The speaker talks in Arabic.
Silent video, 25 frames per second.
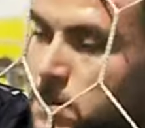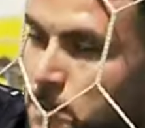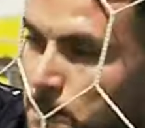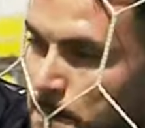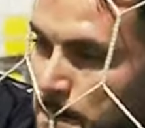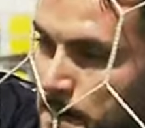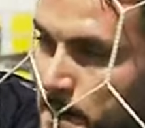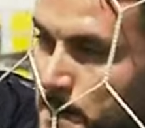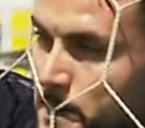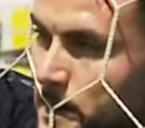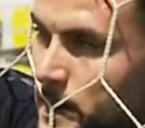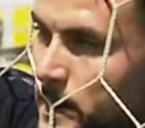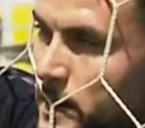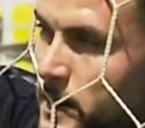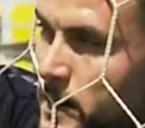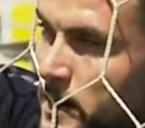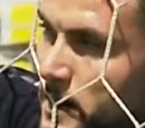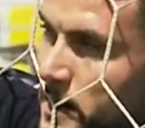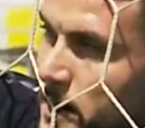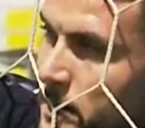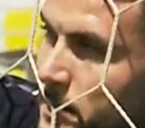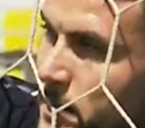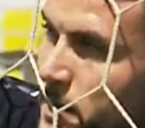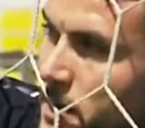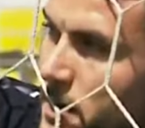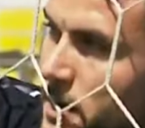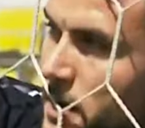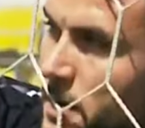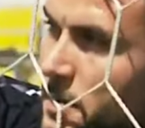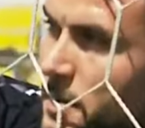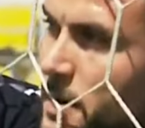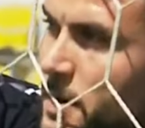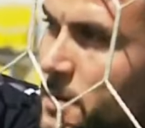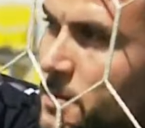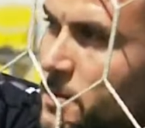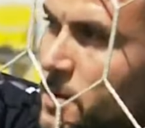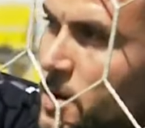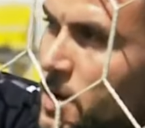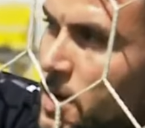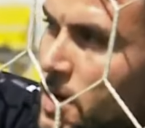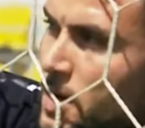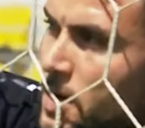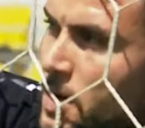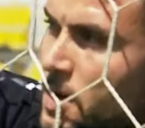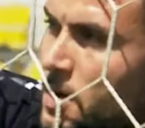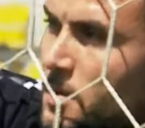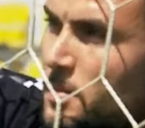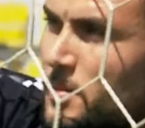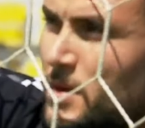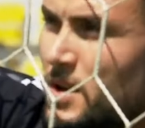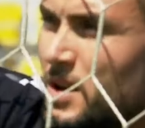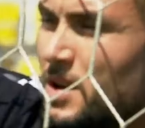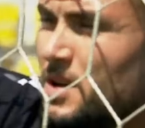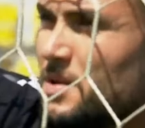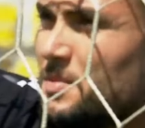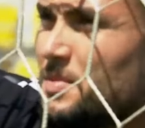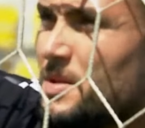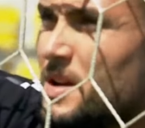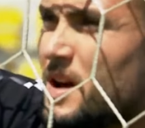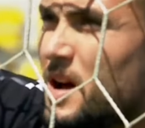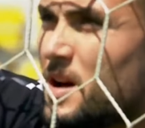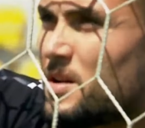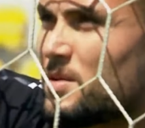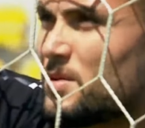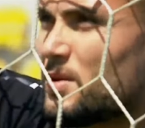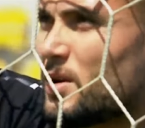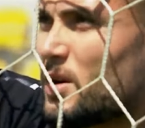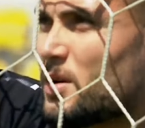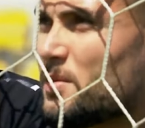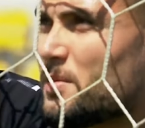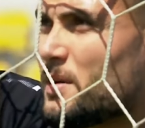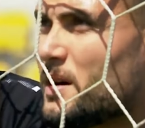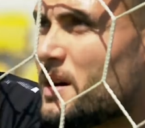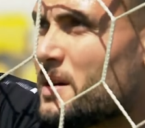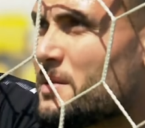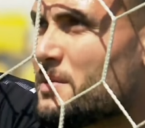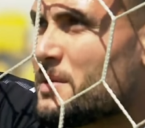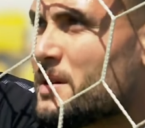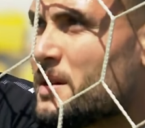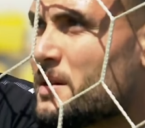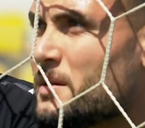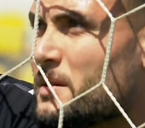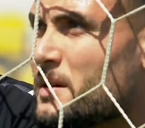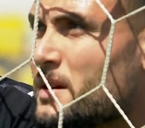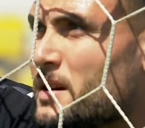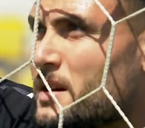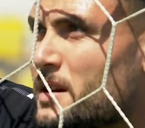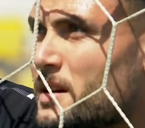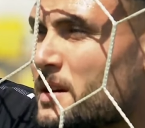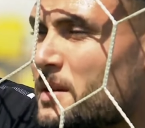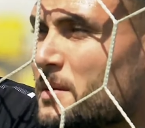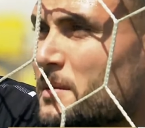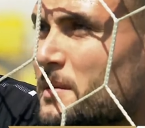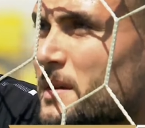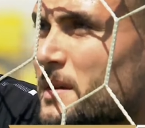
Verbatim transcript: ونقتنص الثلاث نقاط وايضا هيكون في مباراه وديه يوم الخميس